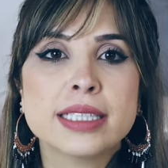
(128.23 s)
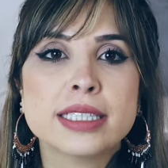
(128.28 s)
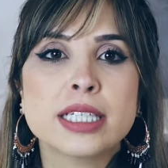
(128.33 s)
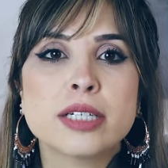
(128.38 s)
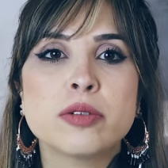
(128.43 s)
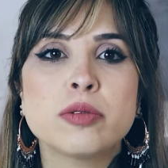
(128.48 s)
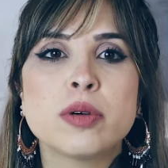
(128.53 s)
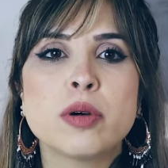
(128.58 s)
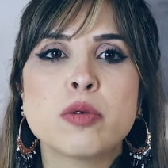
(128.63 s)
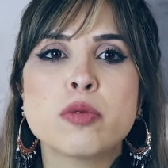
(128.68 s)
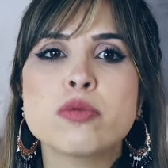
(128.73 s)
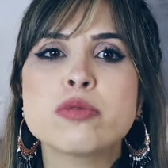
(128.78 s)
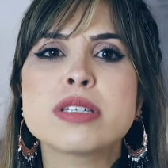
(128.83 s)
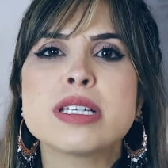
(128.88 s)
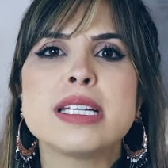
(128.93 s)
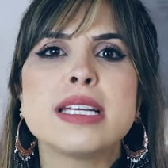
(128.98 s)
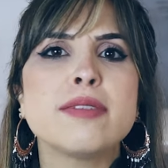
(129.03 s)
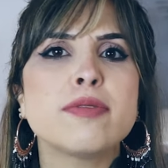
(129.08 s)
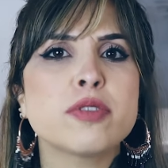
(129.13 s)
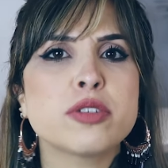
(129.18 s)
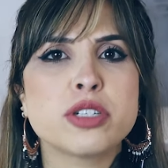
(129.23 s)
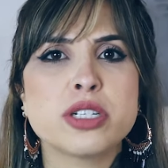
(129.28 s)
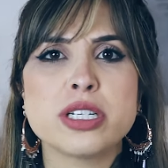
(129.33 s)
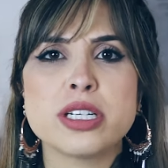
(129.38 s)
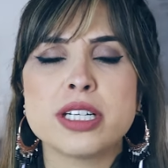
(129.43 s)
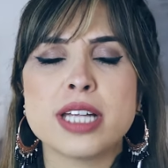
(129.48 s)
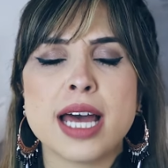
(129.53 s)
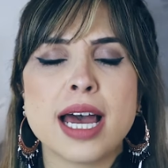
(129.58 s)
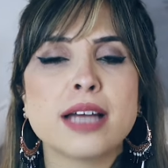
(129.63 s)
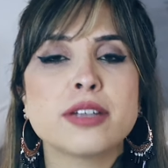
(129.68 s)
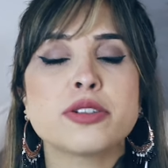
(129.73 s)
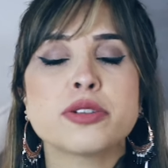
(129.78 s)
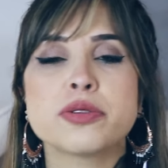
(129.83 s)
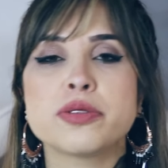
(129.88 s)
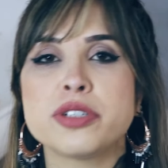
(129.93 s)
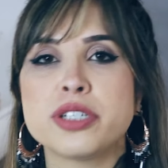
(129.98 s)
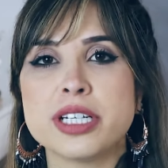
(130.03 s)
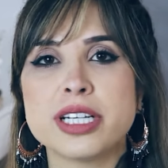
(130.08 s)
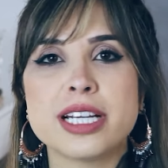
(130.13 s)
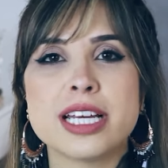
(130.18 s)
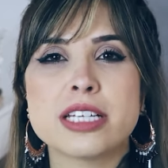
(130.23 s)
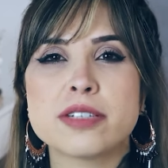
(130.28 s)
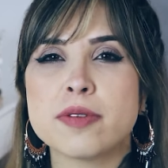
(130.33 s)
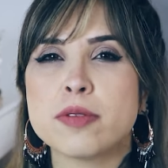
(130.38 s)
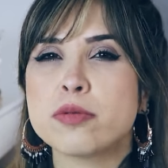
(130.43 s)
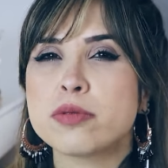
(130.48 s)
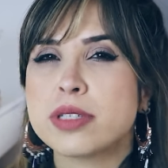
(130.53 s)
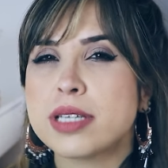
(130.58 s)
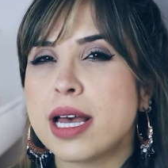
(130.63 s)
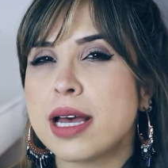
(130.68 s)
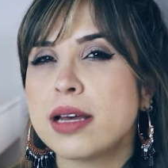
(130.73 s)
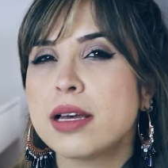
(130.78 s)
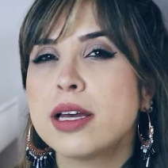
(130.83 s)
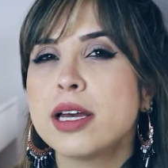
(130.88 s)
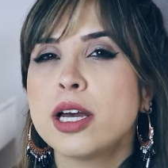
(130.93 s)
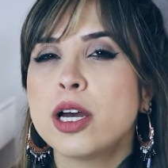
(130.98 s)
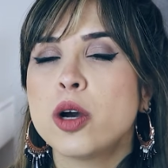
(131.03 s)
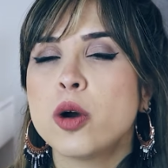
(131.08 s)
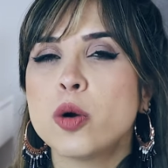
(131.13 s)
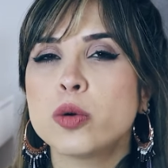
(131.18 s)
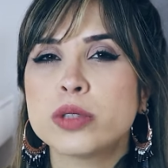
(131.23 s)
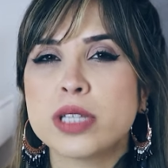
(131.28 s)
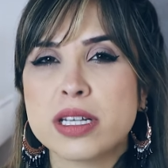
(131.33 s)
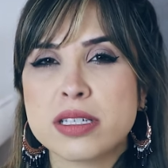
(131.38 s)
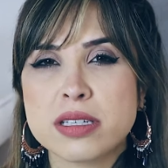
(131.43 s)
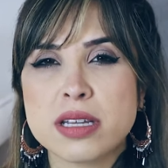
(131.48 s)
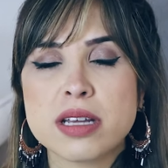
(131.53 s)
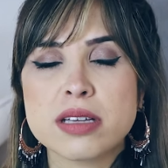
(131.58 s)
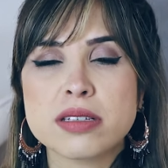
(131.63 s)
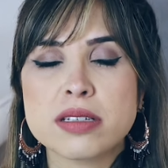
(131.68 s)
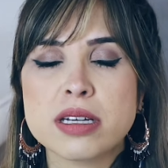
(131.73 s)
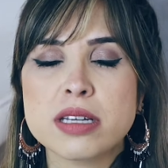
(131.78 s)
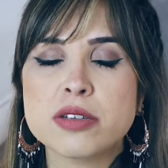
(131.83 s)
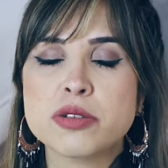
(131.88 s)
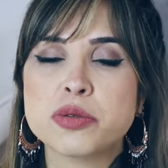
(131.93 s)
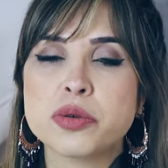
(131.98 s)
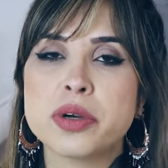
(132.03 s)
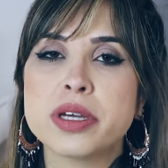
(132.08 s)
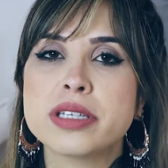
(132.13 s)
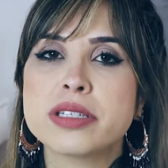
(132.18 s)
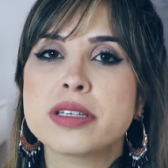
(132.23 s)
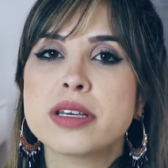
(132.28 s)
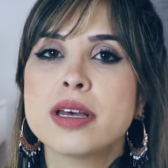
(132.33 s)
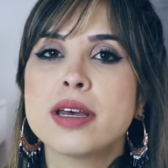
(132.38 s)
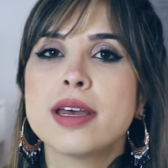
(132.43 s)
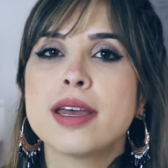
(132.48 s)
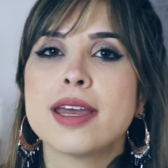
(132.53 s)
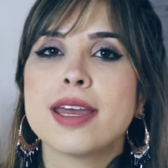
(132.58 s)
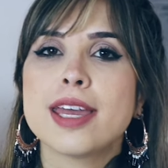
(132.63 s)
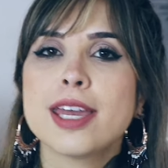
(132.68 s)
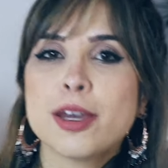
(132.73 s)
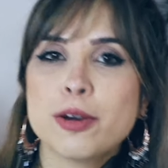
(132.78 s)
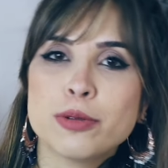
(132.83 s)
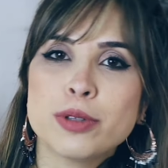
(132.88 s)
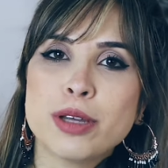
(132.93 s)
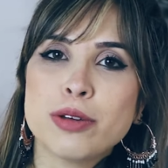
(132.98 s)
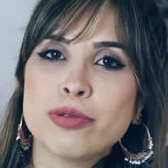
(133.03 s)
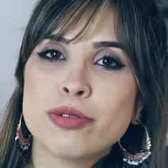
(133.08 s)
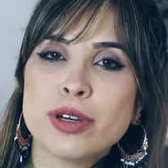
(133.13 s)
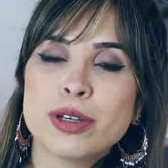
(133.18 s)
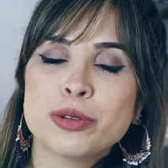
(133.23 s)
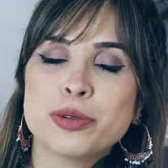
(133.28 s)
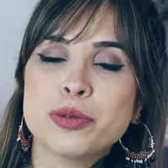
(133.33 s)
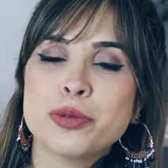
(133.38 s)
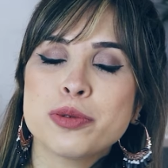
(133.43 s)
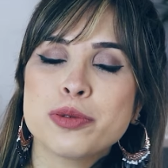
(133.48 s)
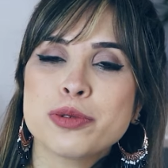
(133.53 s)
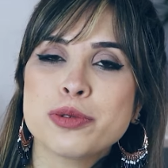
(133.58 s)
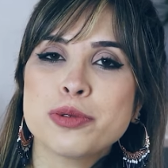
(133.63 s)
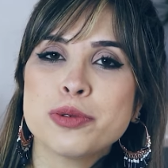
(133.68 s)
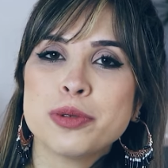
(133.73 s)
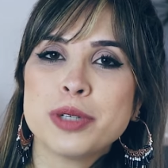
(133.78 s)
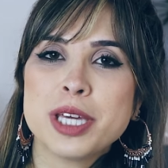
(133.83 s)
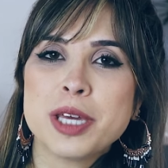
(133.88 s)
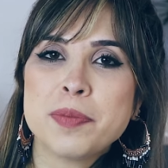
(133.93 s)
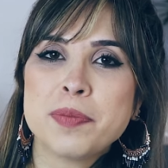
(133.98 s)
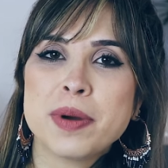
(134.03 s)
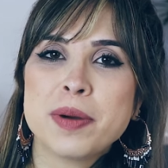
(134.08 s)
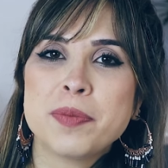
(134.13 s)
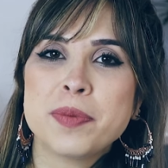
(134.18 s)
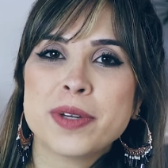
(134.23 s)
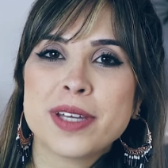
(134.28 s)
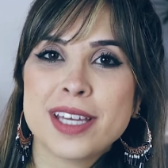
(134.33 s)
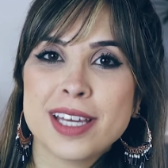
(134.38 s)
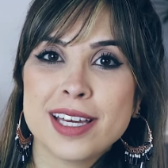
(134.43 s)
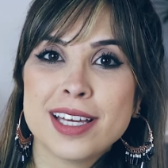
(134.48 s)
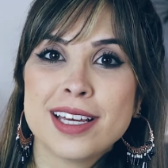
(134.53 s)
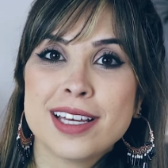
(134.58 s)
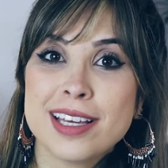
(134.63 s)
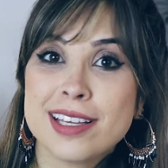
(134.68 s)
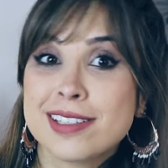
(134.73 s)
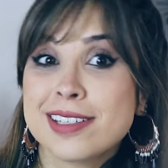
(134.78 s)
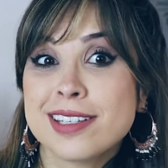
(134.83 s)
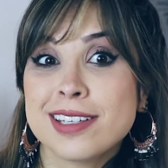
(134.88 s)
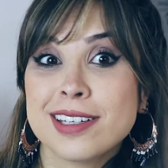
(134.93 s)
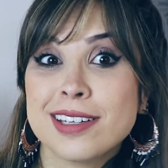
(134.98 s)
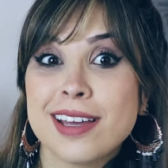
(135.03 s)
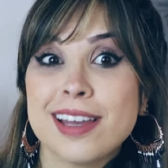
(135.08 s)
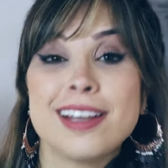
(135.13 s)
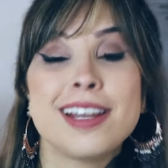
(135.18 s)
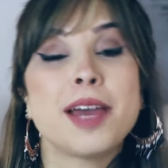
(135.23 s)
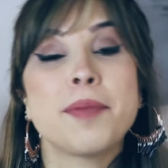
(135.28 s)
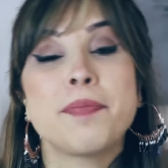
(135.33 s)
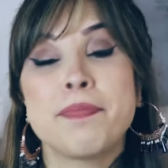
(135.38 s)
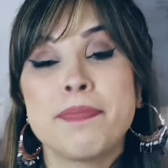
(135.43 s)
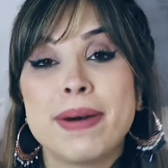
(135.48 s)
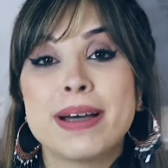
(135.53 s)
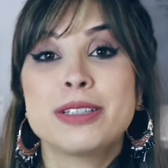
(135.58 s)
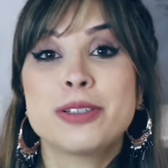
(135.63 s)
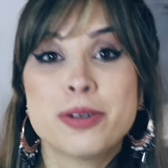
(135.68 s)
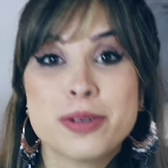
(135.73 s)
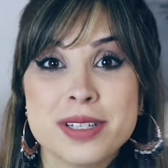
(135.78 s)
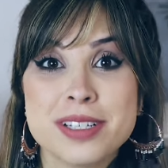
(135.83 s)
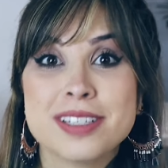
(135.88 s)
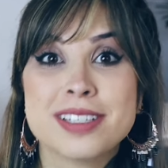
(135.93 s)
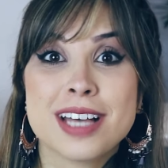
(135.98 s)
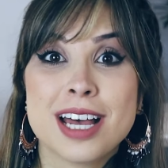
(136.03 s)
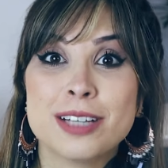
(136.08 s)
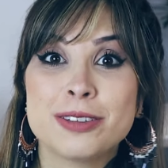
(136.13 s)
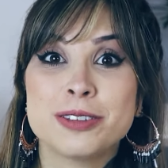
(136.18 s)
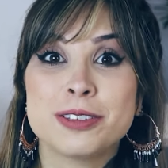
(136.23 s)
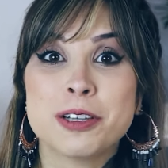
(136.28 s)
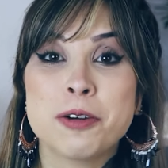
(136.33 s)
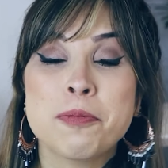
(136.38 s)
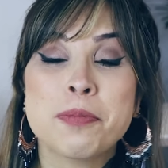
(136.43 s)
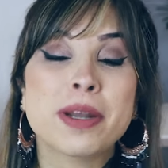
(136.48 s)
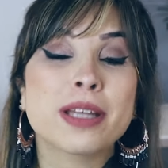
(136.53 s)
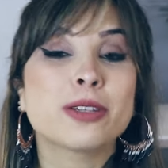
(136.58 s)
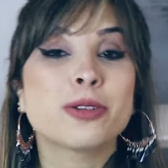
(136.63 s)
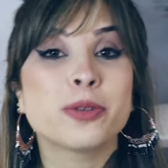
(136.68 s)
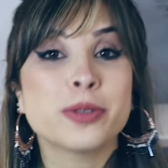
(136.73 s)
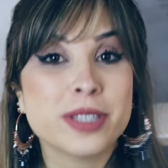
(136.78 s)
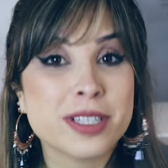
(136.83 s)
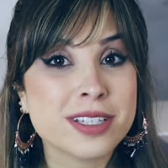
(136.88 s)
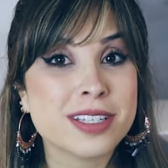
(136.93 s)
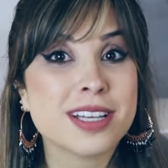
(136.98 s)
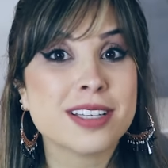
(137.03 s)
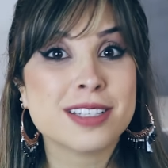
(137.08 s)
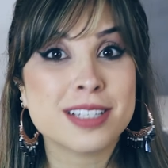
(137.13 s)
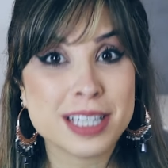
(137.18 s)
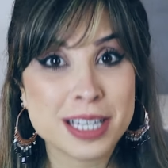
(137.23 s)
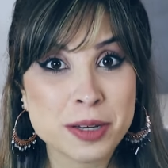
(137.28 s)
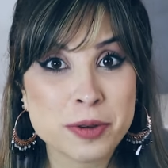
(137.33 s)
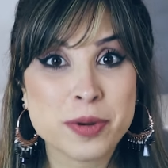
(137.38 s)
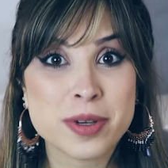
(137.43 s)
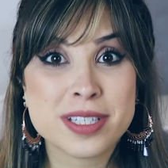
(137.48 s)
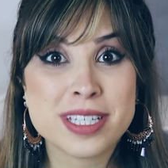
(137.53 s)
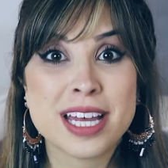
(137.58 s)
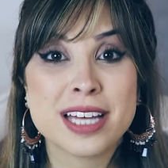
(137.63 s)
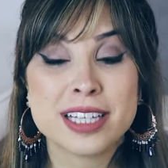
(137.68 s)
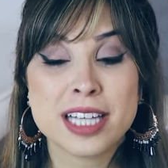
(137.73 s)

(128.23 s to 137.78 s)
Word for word: Então, alguns livros didáticos de inglês vão usar outras transcrições eu defendo o uso do IPA porque sim, ele é padronizado então para todas as línguas, né?